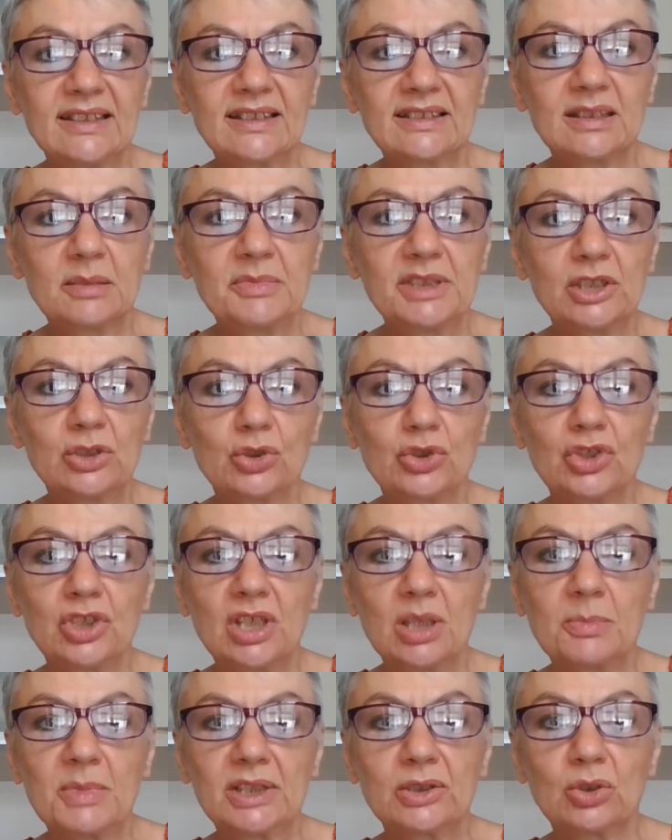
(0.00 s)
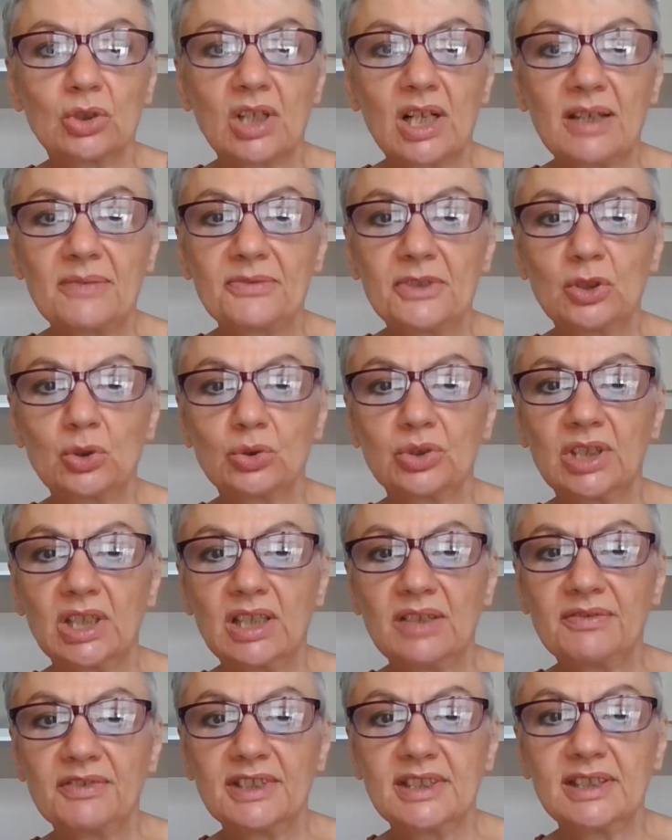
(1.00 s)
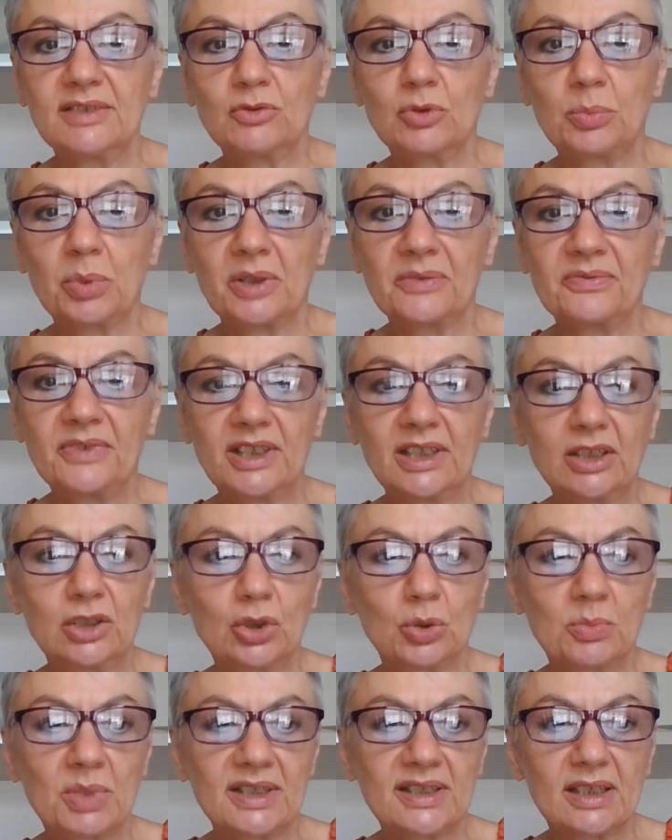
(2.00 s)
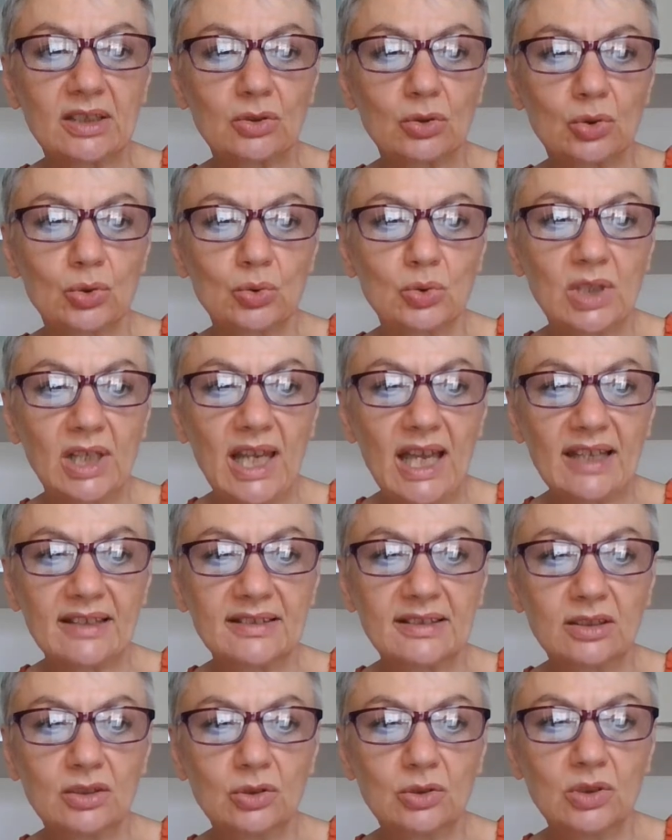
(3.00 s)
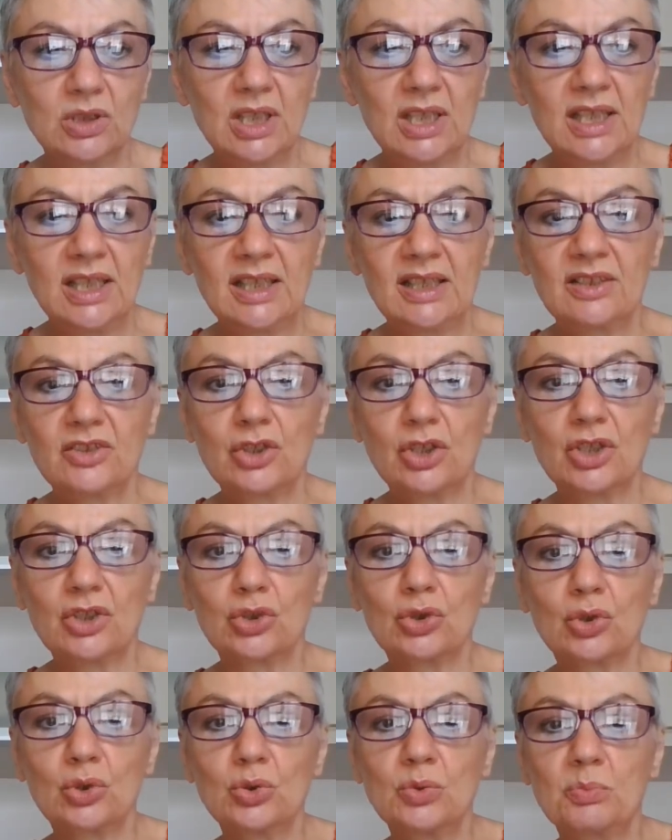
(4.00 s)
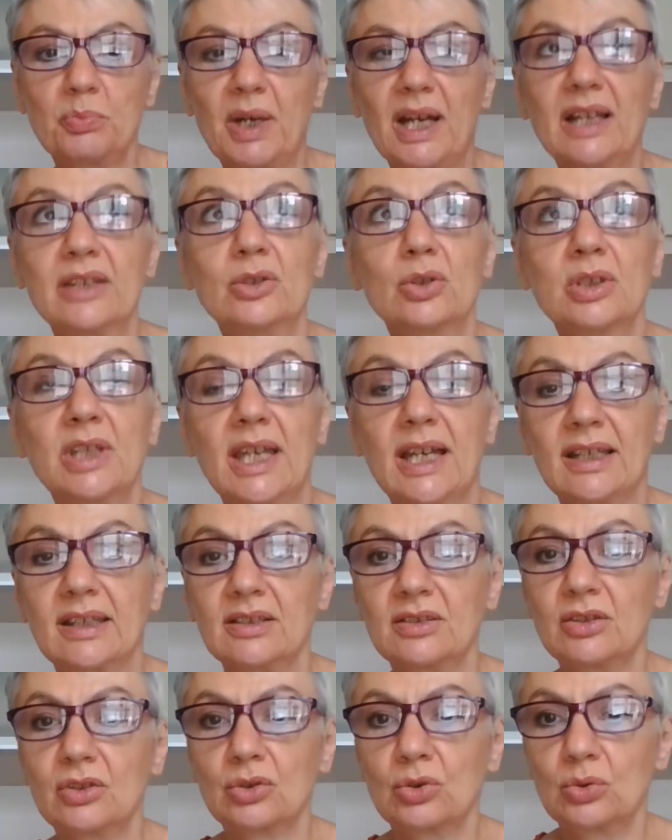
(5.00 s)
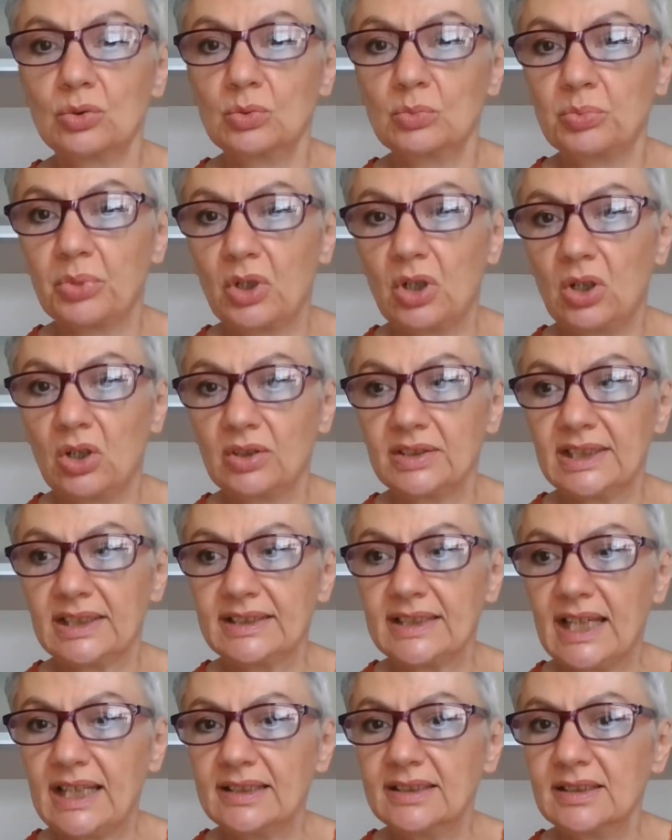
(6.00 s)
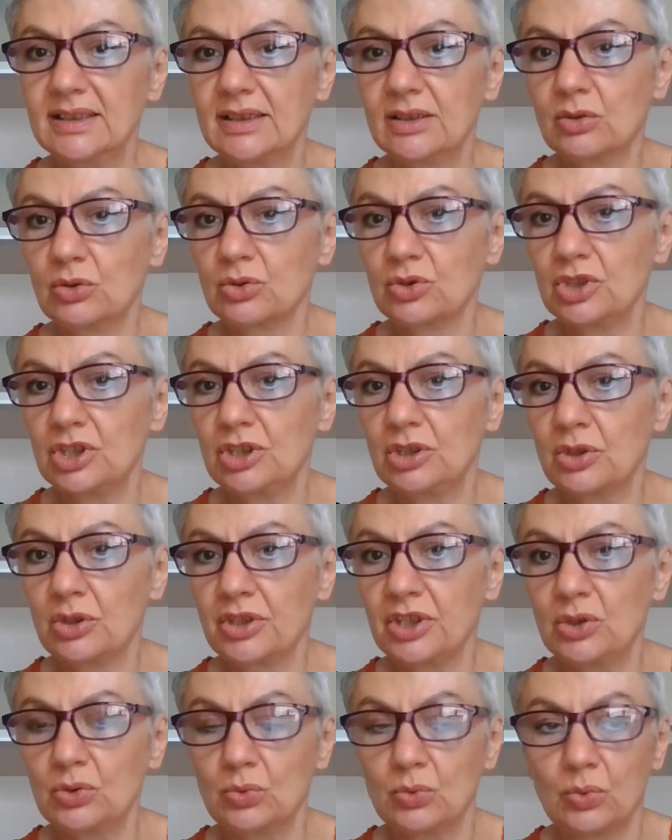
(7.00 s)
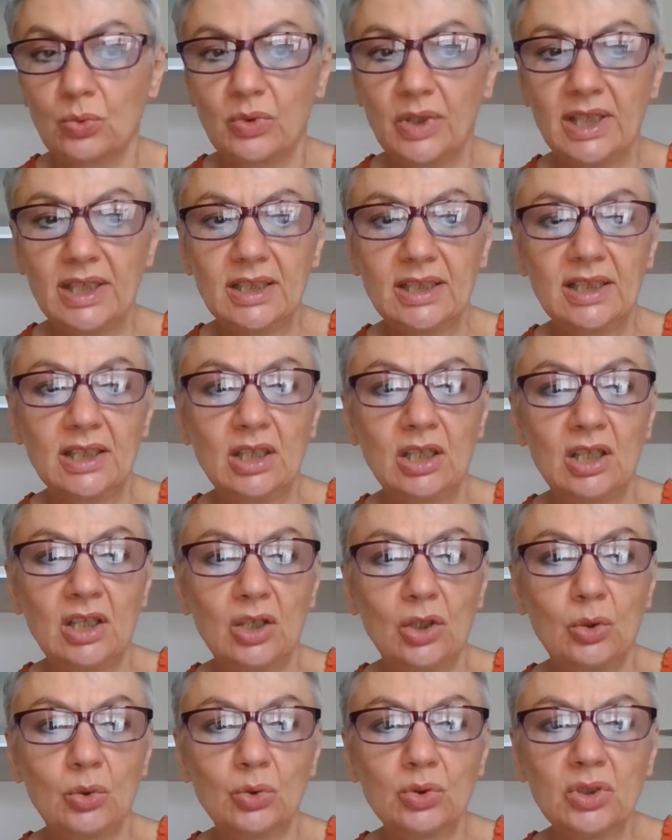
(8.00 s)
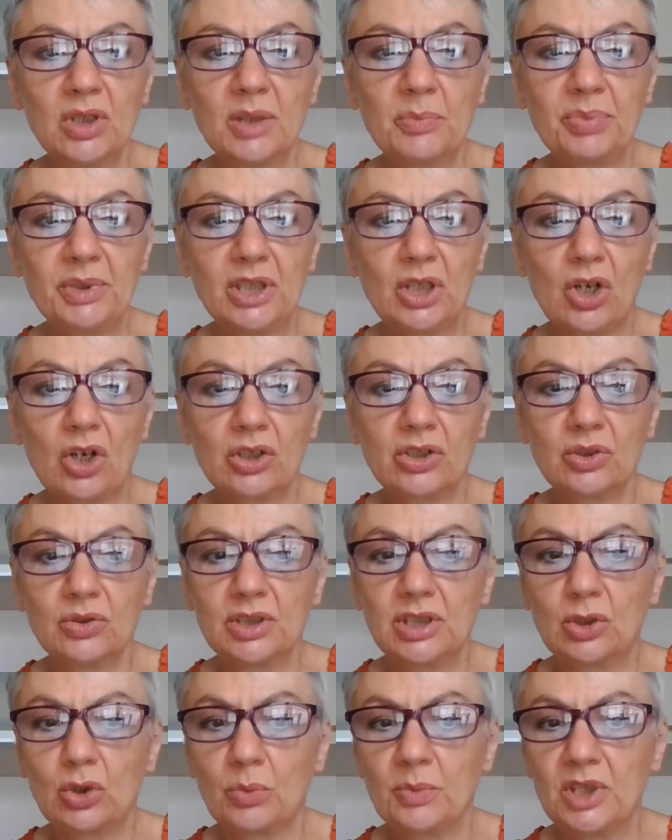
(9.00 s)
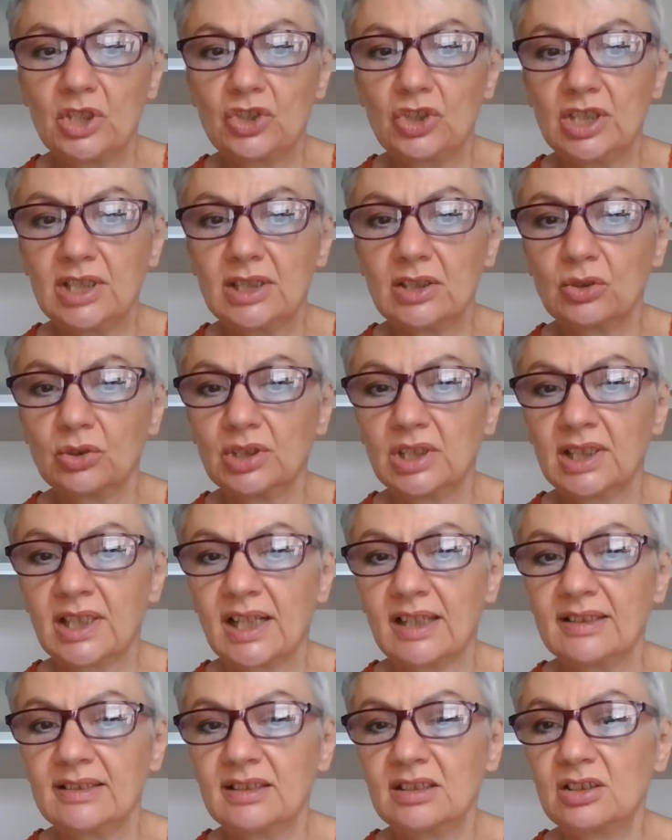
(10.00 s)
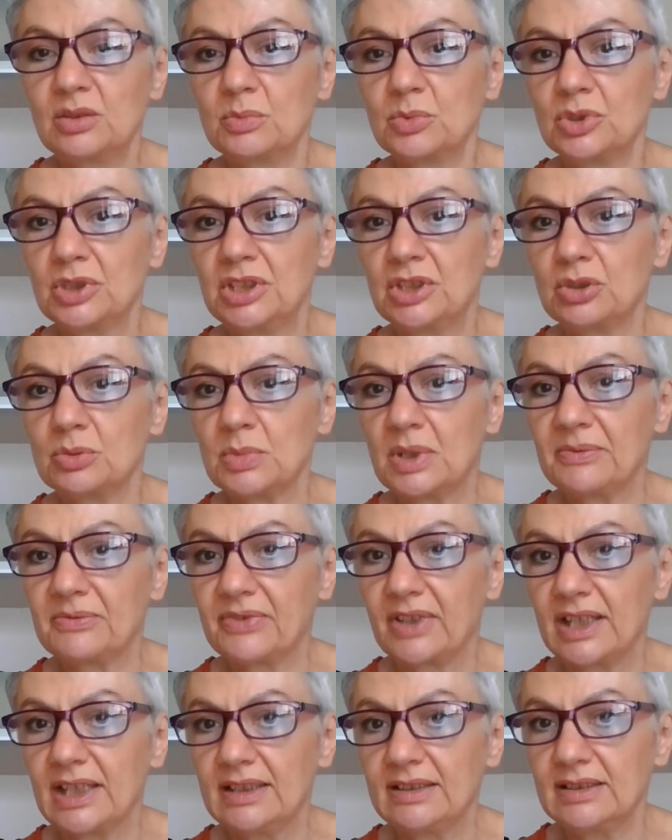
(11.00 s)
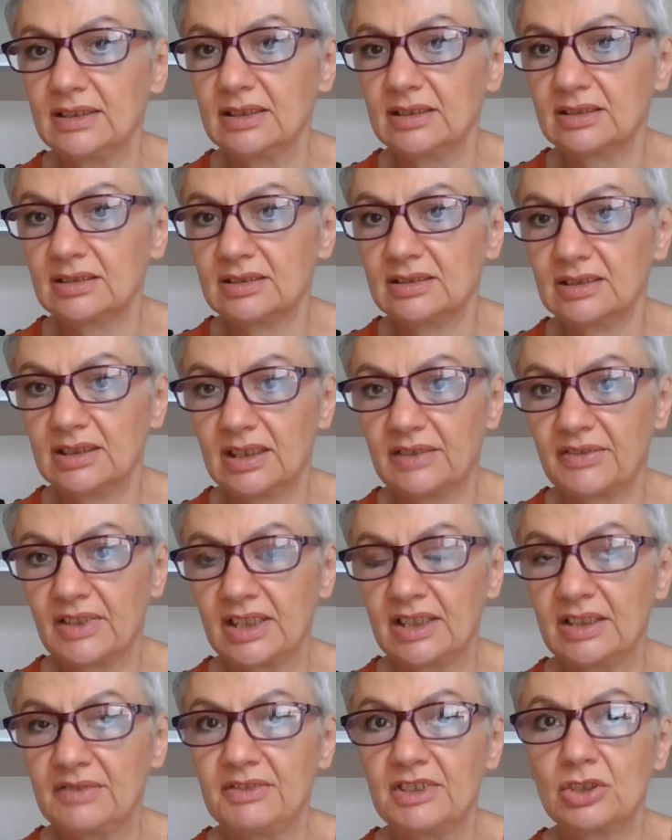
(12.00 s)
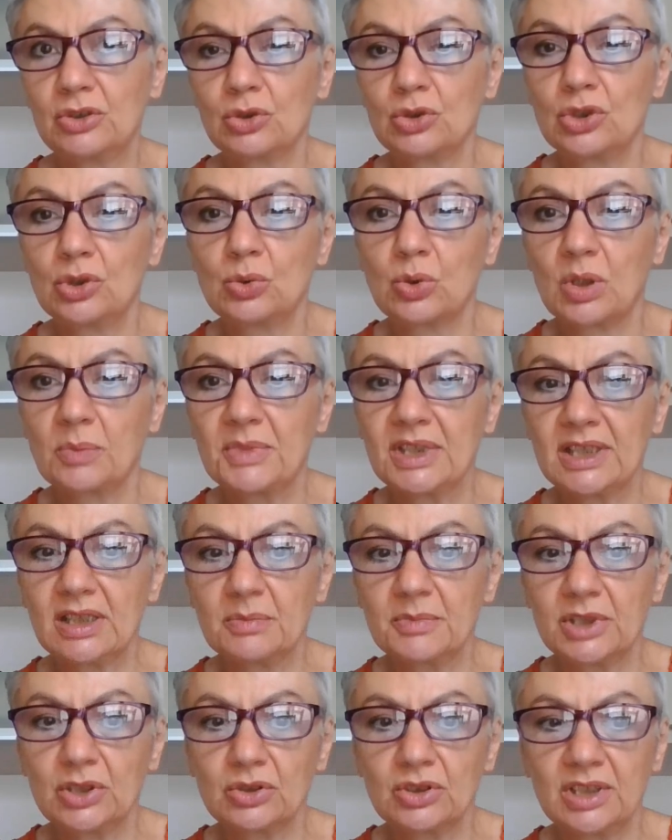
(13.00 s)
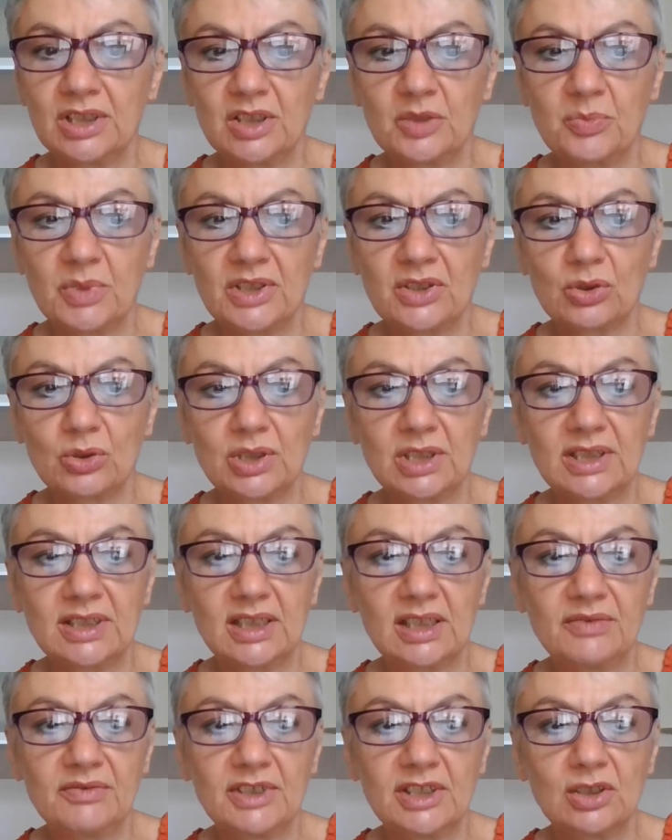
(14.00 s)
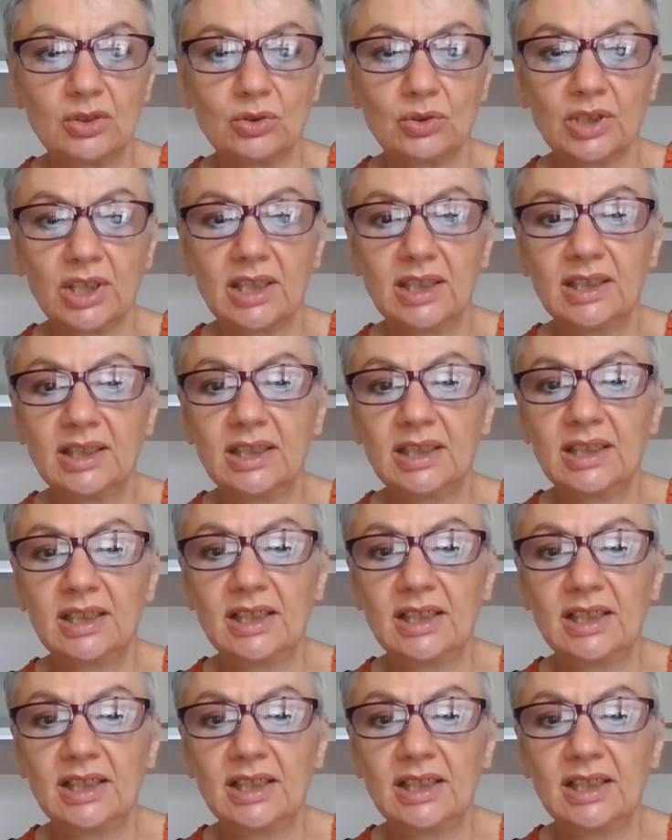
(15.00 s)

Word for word: Adattamento cinematografico o televisivo preferito basato su un classico. Ce ne sono un paio che anche se sono un po' datati li consiglio a chiunque. Uno è il Pinocchio di Comencini con il grandissimo Nino Manfredi. Avrete visto sicuramente almeno degli spezzoni in televisione.